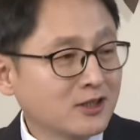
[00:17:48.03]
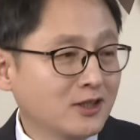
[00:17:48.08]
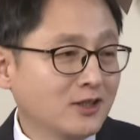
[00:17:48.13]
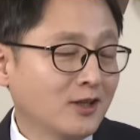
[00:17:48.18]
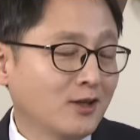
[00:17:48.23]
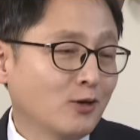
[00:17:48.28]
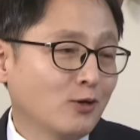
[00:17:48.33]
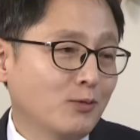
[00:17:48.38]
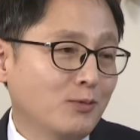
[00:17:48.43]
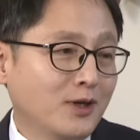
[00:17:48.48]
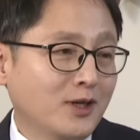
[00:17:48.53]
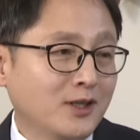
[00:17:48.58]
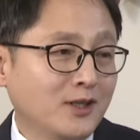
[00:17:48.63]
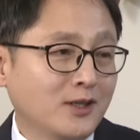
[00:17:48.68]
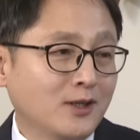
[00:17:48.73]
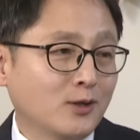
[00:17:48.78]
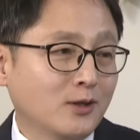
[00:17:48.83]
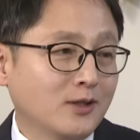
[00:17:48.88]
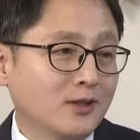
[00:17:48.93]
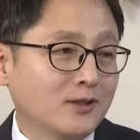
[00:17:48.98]
시대라고
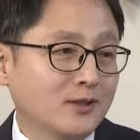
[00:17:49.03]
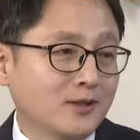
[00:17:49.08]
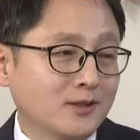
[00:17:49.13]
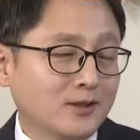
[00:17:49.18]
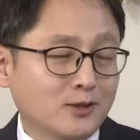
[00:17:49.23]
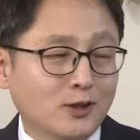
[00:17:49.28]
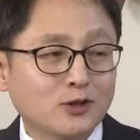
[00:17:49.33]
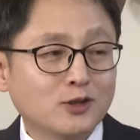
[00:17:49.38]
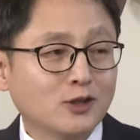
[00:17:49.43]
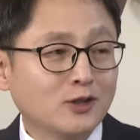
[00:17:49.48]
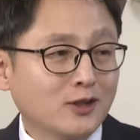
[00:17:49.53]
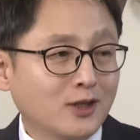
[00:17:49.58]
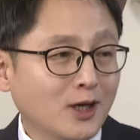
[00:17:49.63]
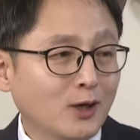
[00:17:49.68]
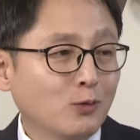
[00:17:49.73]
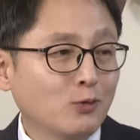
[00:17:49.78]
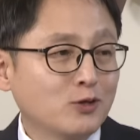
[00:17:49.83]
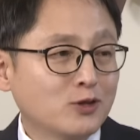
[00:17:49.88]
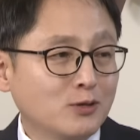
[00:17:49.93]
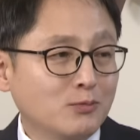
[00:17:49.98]
많이 걱정을
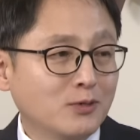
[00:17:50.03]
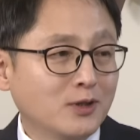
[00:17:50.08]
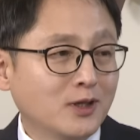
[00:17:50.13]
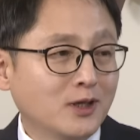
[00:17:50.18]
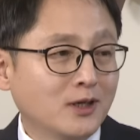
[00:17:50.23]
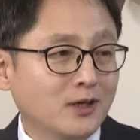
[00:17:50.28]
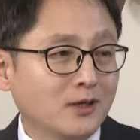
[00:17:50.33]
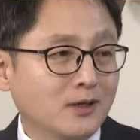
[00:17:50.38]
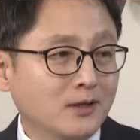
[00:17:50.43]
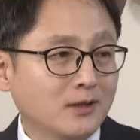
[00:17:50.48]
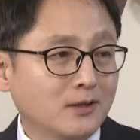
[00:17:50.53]
하고 있습니다.